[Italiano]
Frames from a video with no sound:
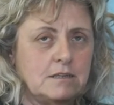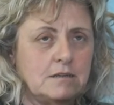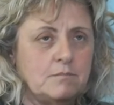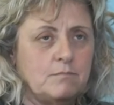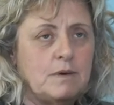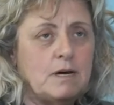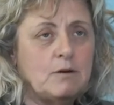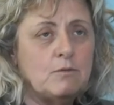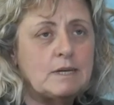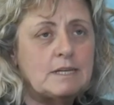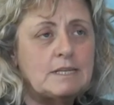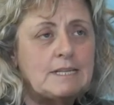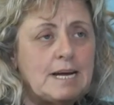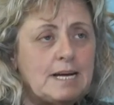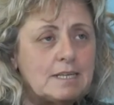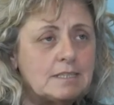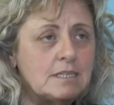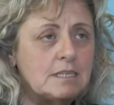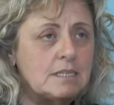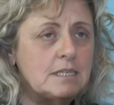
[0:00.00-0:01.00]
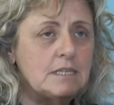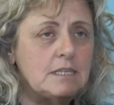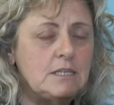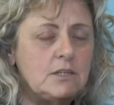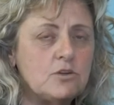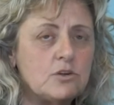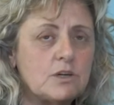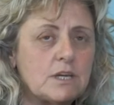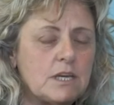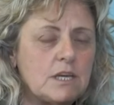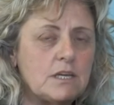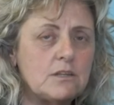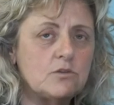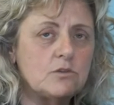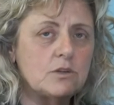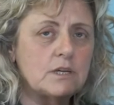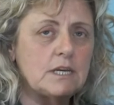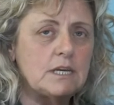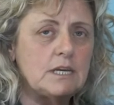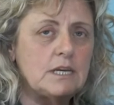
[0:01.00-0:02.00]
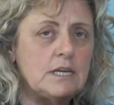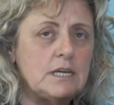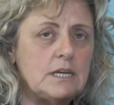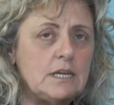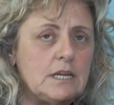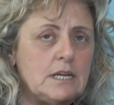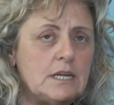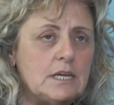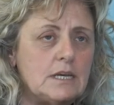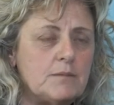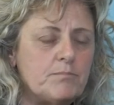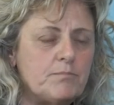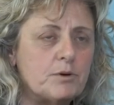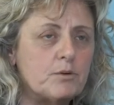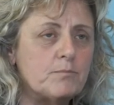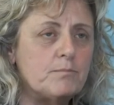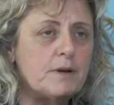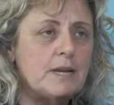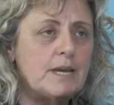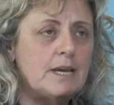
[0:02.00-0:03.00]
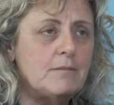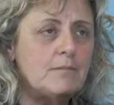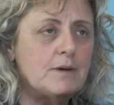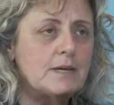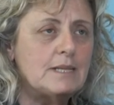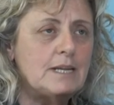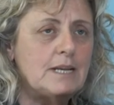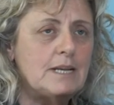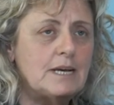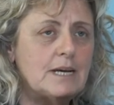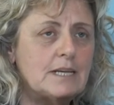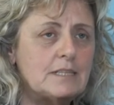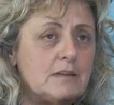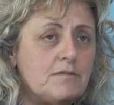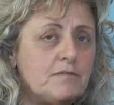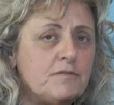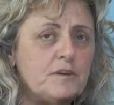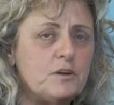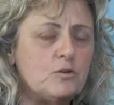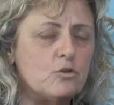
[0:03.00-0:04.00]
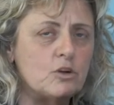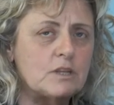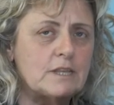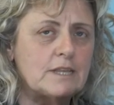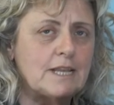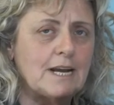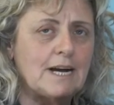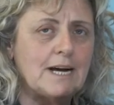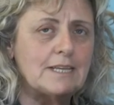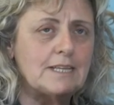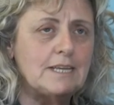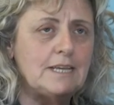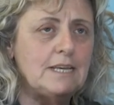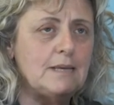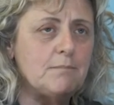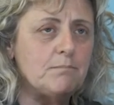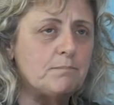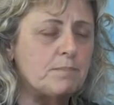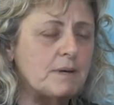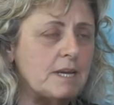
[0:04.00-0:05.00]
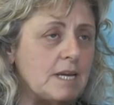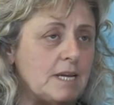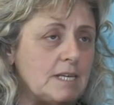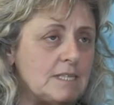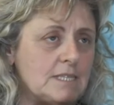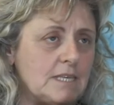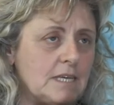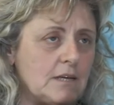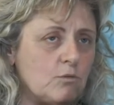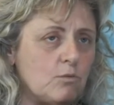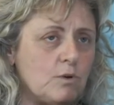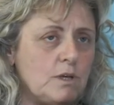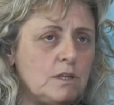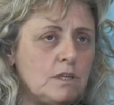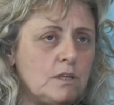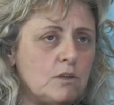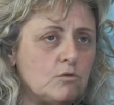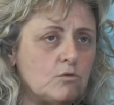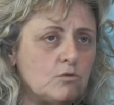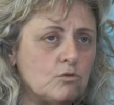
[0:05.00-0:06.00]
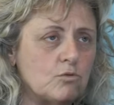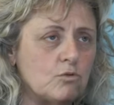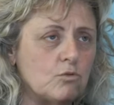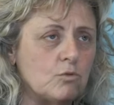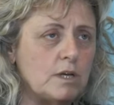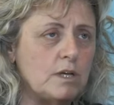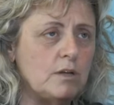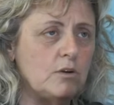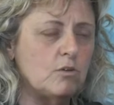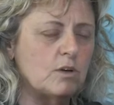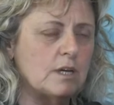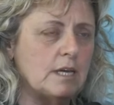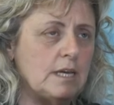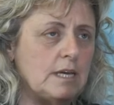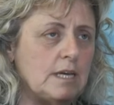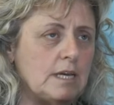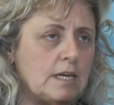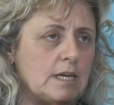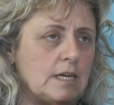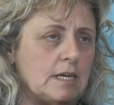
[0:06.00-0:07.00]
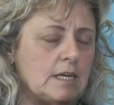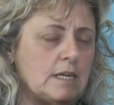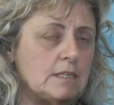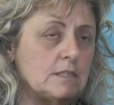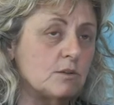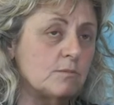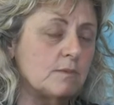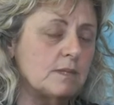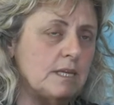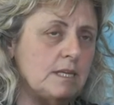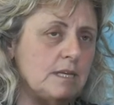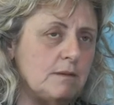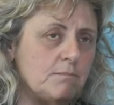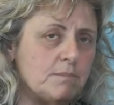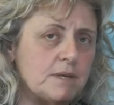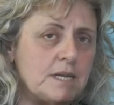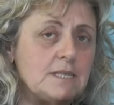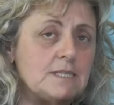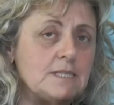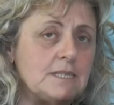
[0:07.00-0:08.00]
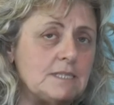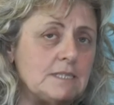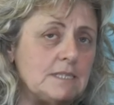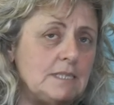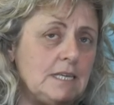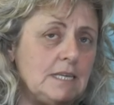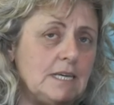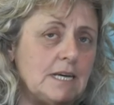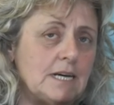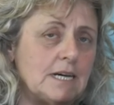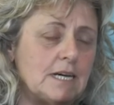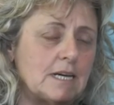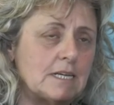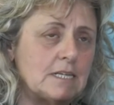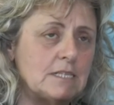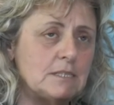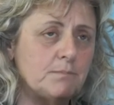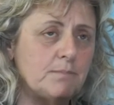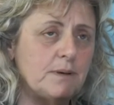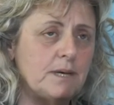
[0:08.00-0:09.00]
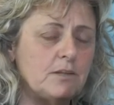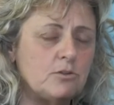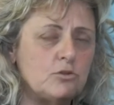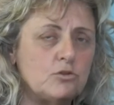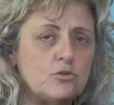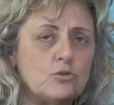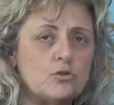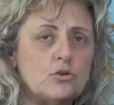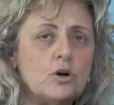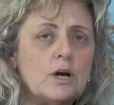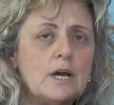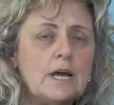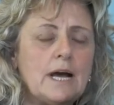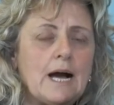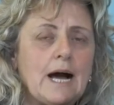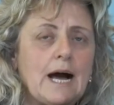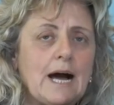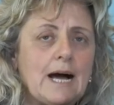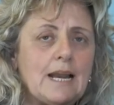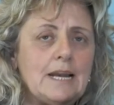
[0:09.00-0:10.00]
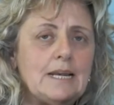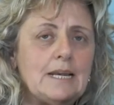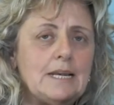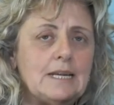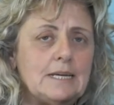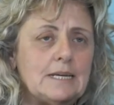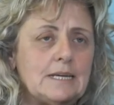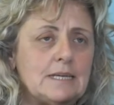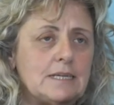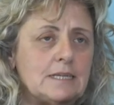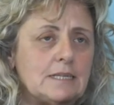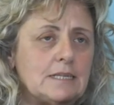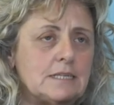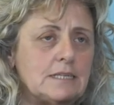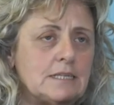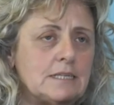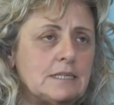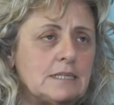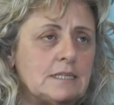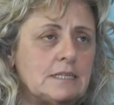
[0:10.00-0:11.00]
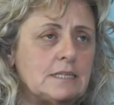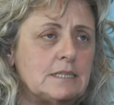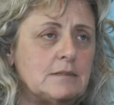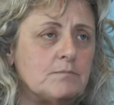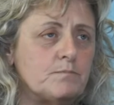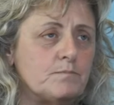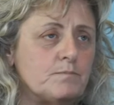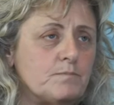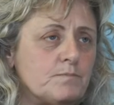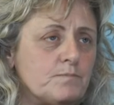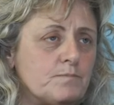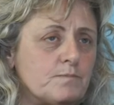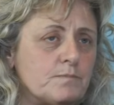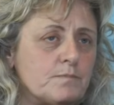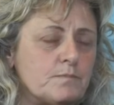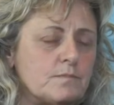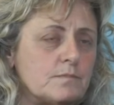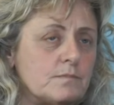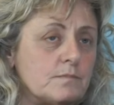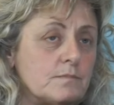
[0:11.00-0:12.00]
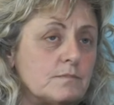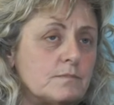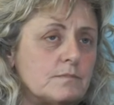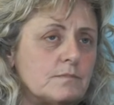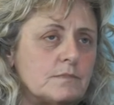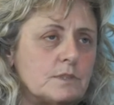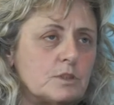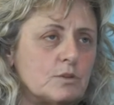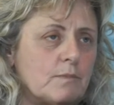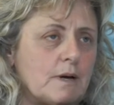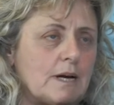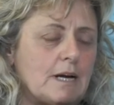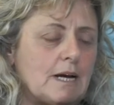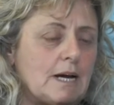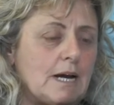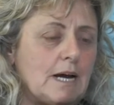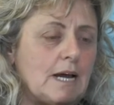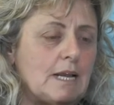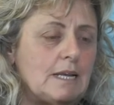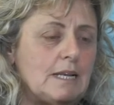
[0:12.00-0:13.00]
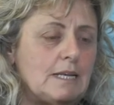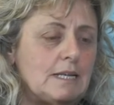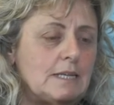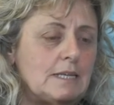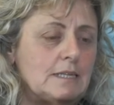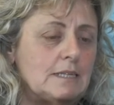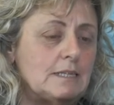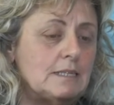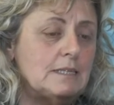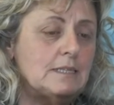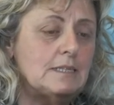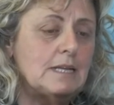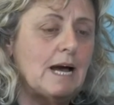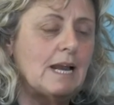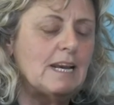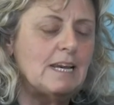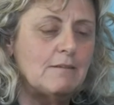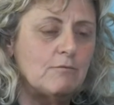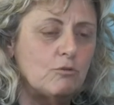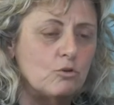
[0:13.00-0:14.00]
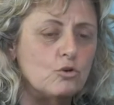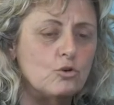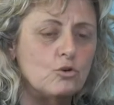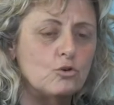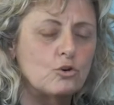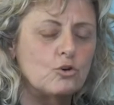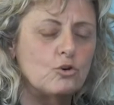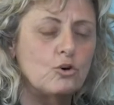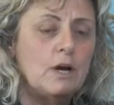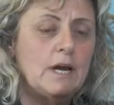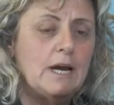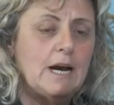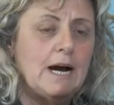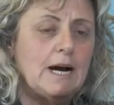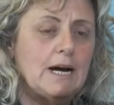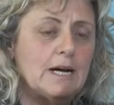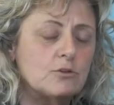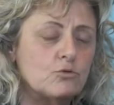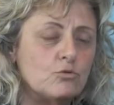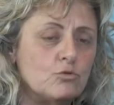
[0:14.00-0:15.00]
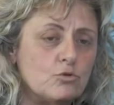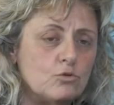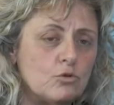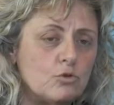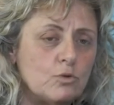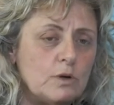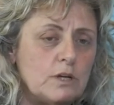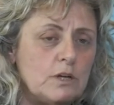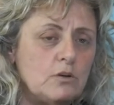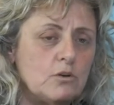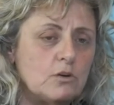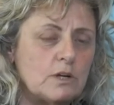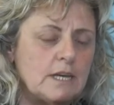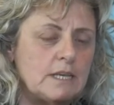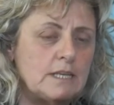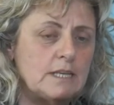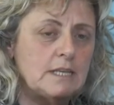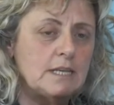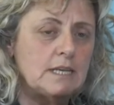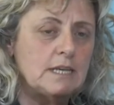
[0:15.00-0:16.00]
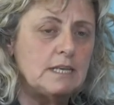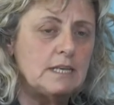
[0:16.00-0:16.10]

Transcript: Ma guardate, io credo che il problema della difficoltà delle imprese e quindi di tutto quello che eh, insomma delle imprese sia rispetto al, ehm, insomma, al, al, lavoro, a tutto quello che ne,